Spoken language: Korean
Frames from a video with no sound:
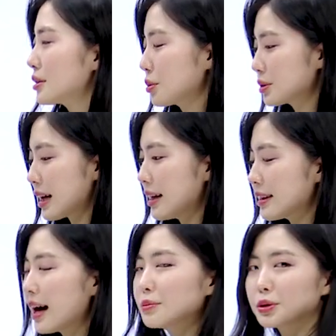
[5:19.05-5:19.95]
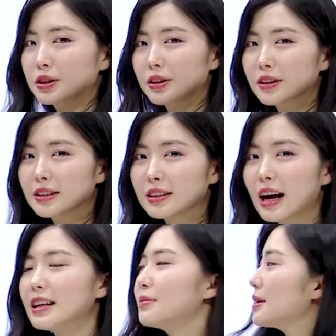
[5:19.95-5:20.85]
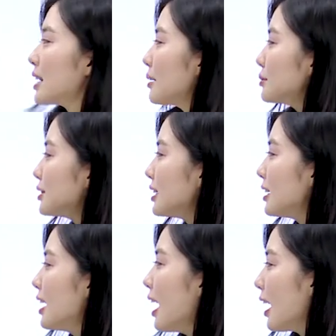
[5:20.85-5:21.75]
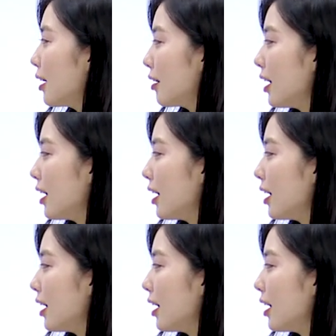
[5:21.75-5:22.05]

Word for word: 동사한다, 목적어를 아니면 사물이 어,